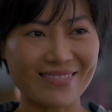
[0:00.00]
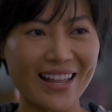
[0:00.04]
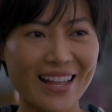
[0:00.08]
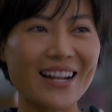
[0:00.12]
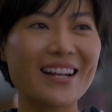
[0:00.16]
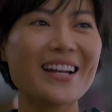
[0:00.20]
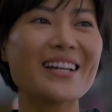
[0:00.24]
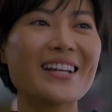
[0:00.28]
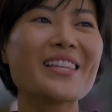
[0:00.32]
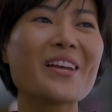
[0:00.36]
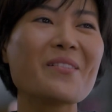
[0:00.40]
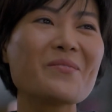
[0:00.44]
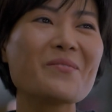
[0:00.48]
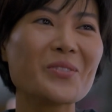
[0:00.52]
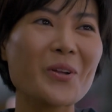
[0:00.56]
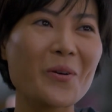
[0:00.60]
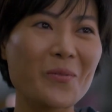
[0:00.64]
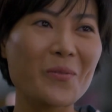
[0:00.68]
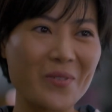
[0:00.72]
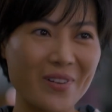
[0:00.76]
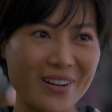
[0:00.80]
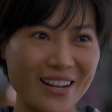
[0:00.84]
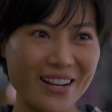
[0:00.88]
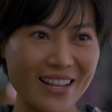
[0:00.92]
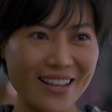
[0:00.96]
Anh lấy thêm một
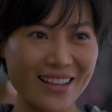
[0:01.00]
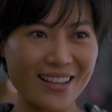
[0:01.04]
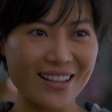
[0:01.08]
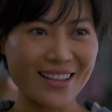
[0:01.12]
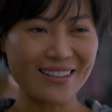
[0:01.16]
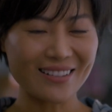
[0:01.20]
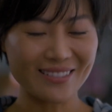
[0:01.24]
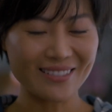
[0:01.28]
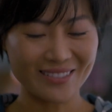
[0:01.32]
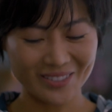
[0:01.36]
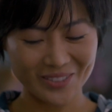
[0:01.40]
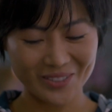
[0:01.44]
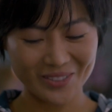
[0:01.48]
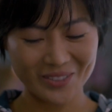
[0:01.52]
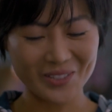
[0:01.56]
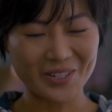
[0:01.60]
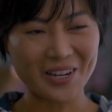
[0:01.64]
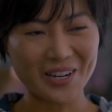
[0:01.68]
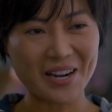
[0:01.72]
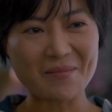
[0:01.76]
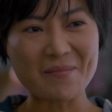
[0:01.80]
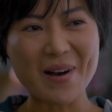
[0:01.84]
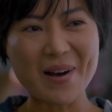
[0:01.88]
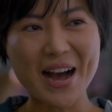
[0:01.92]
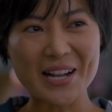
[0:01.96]
thùng nữa đi,
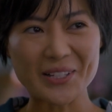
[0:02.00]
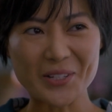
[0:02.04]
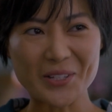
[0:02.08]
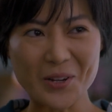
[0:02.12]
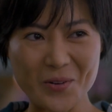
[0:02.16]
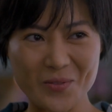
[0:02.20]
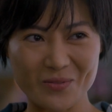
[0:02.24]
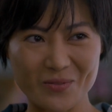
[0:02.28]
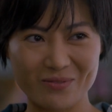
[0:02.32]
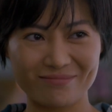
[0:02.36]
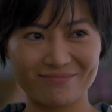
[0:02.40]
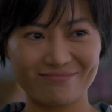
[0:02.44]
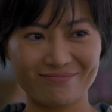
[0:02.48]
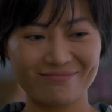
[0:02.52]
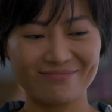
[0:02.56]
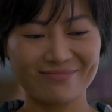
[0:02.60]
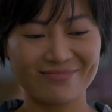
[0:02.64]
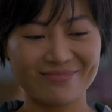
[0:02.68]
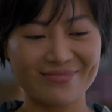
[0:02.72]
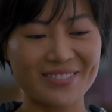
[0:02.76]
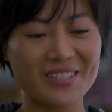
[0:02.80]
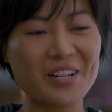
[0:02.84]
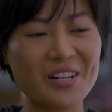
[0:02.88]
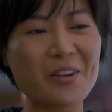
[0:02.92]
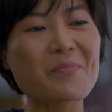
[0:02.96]
cho là ba thùng,
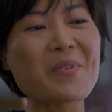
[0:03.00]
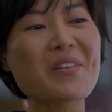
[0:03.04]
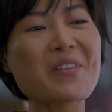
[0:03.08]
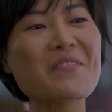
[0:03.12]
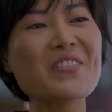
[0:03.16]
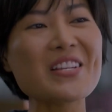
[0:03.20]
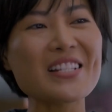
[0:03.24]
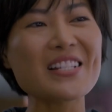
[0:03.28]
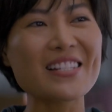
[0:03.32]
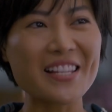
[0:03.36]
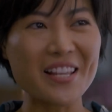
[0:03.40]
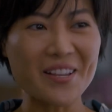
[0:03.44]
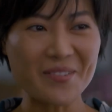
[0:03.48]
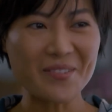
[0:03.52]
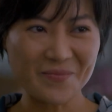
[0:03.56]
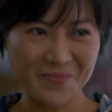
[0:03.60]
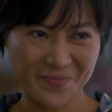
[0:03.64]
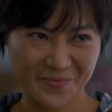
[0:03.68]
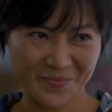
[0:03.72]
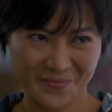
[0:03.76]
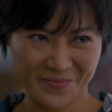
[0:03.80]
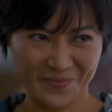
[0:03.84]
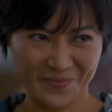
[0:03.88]
được miễn phí ship.